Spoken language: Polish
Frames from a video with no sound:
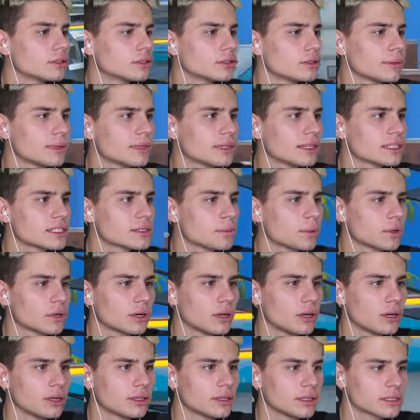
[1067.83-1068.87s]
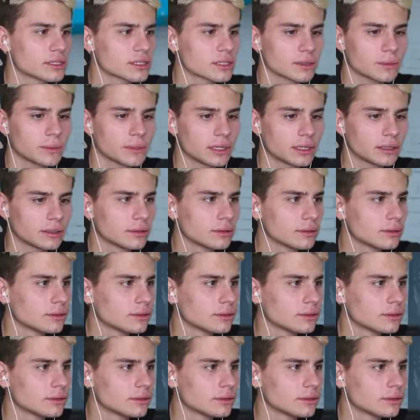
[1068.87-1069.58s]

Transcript: Trzeba na spokojnie sobie...